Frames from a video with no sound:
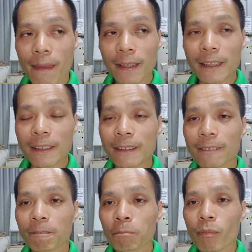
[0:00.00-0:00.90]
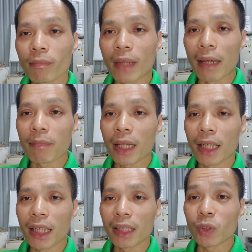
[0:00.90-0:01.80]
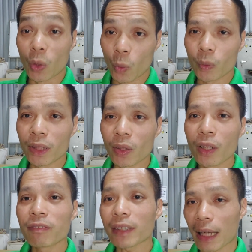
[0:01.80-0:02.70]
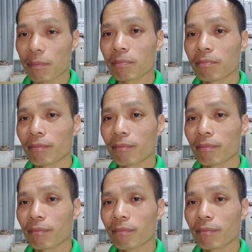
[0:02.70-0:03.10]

thế thì để mà chuyển đổi thì nó hơi phức tạp